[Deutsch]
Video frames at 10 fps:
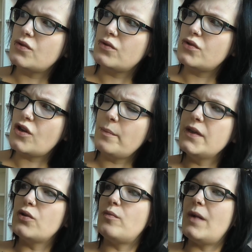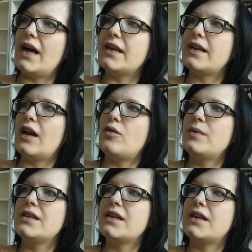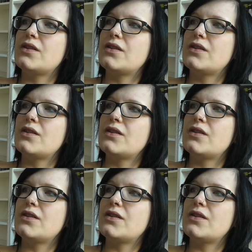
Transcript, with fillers: so ein Zombie-Roman, glaube ich.